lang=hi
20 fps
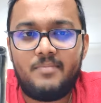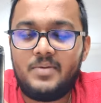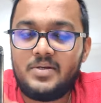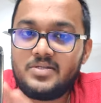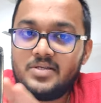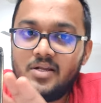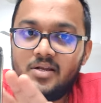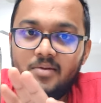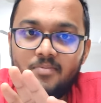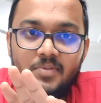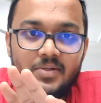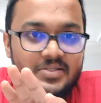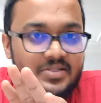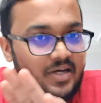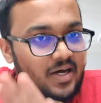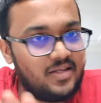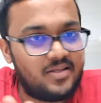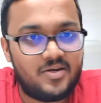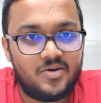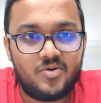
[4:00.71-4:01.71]
आप बेसिकली अपने
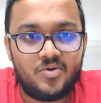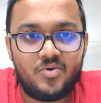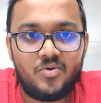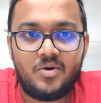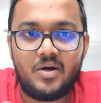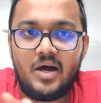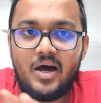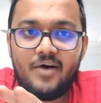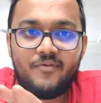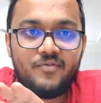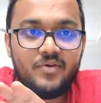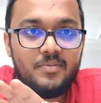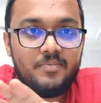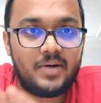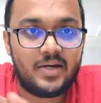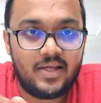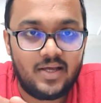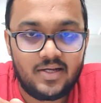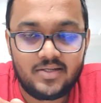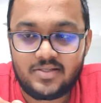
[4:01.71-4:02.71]
साथ रखो काफ़ी
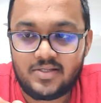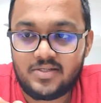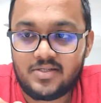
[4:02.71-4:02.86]
बढ़िया